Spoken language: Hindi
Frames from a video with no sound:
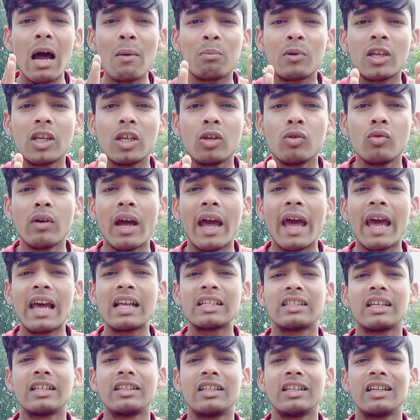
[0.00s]
आप क्यों
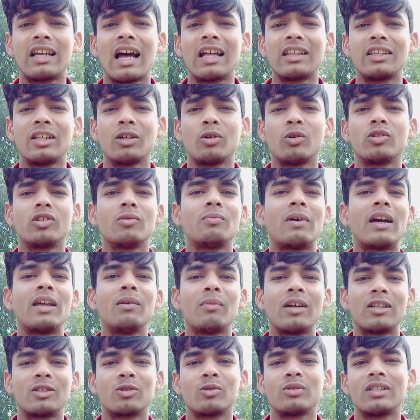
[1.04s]
ऐसा दिखाते हो तो भाई
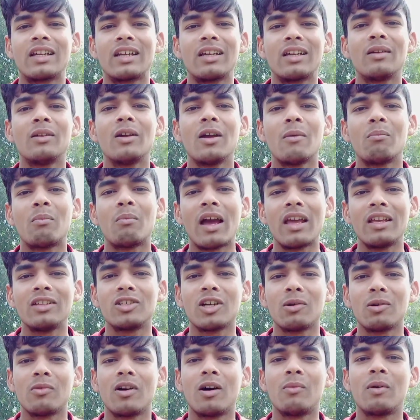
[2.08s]
मैं सोचा कि भाई
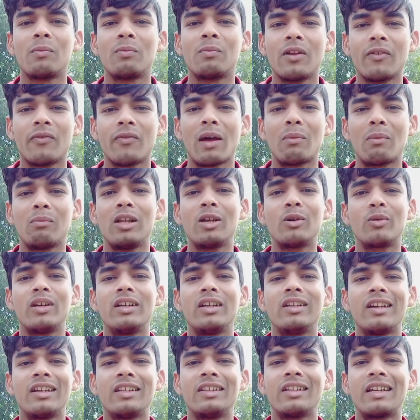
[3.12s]
जब हम अपने फैमिली को
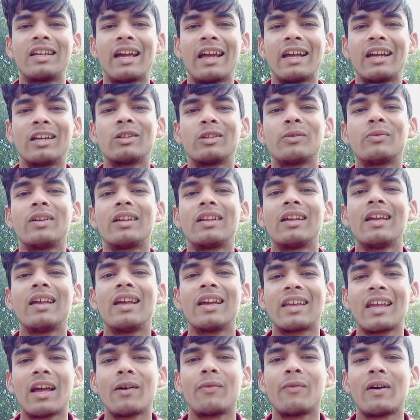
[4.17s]
ही नहीं दिखाएंगे तो फिर
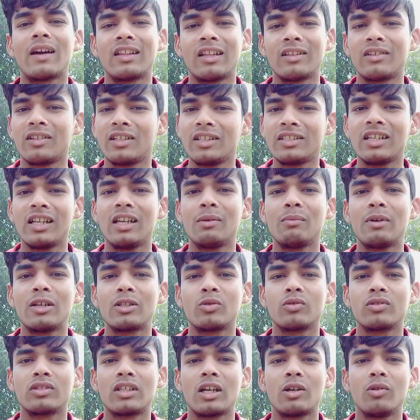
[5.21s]
क्या फ़ायदा तो इसीलिए मैं
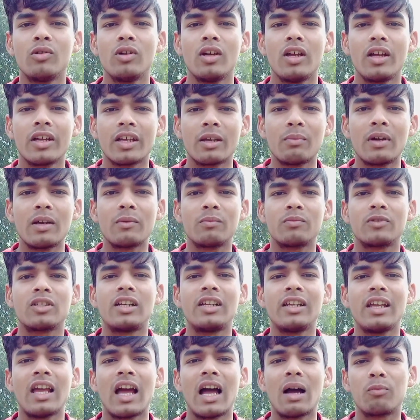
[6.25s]
सोचता हूँ कि मैं
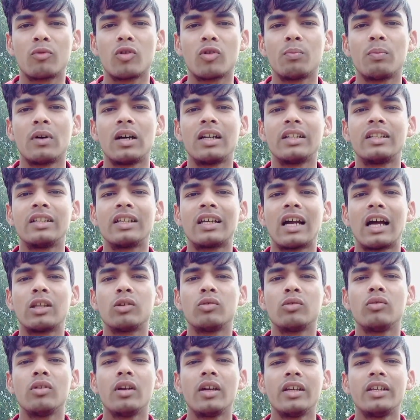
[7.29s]
चलिए आपको पहले दिखा
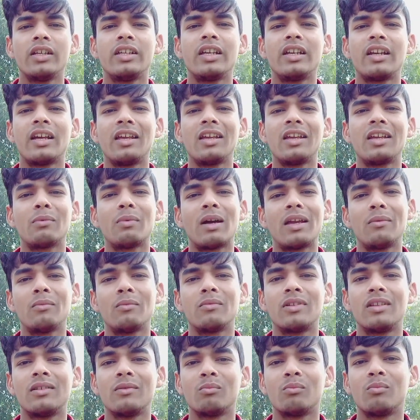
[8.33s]
दूँ ये नहीं कि भाई
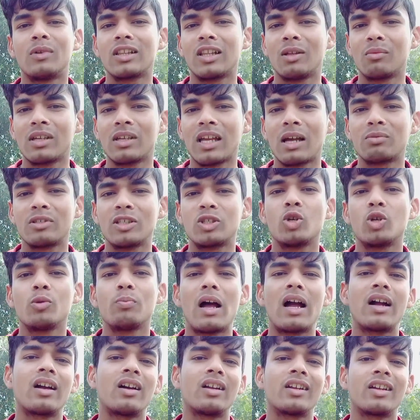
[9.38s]
मतलब कि आपसे
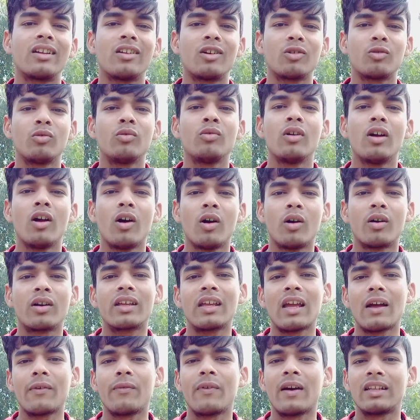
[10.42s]
छुपा करके रखूँ और
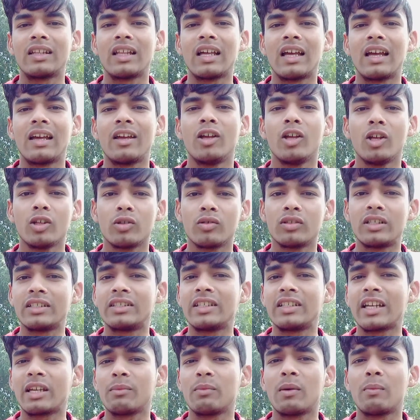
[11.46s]
क्या फ़ायदा है तो
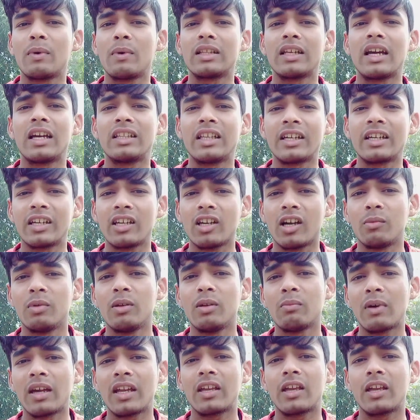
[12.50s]
जैसा कि मैं बताया था कि
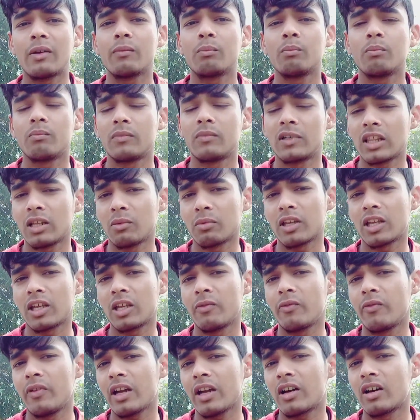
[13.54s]
अभी मैं गिव मतलब कि
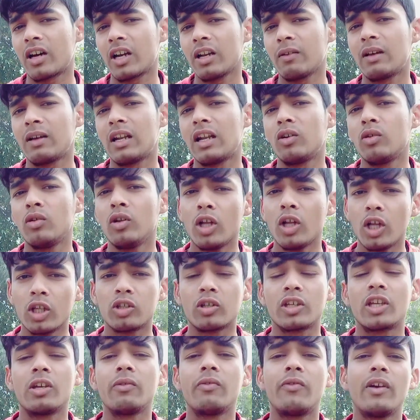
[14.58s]
गिव वे करने वाला हूँ
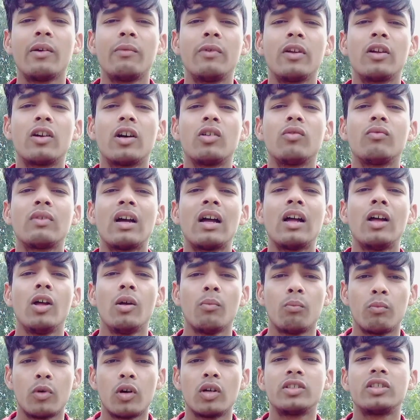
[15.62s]
तो गिव वे भी करूँगा
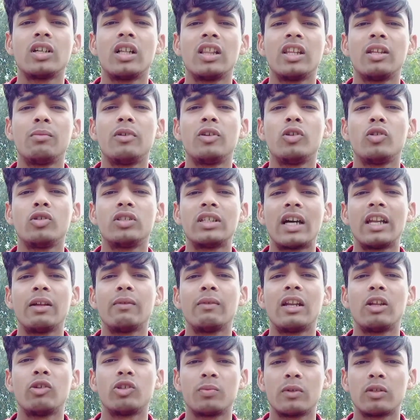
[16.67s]
बहुत जल्दी वीडियोज आने
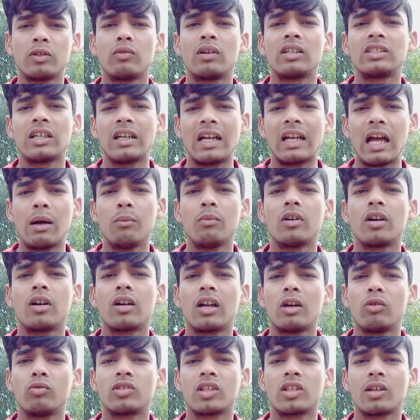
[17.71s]
वाले उस पर थोड़ा सा काम कर
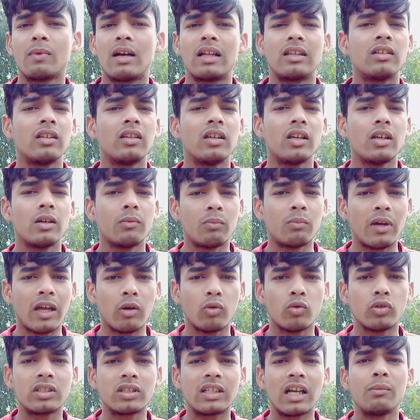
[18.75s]
रहा हूँ उसके बाद मैं
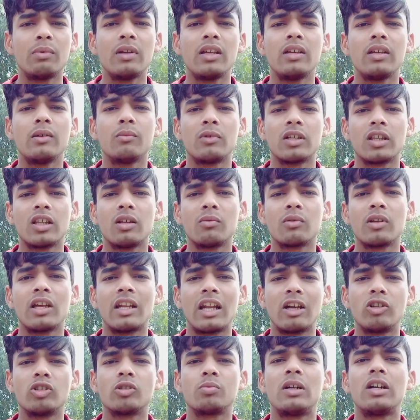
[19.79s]
उसका भी मतलब कि
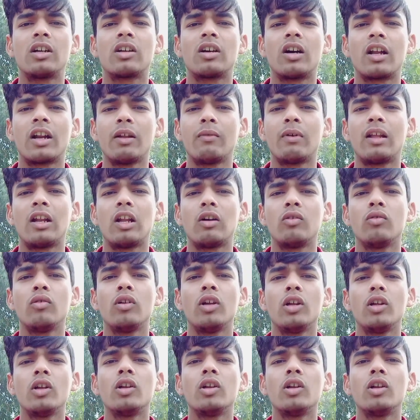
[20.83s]
अनाउंसमेंट करने वाला हूँ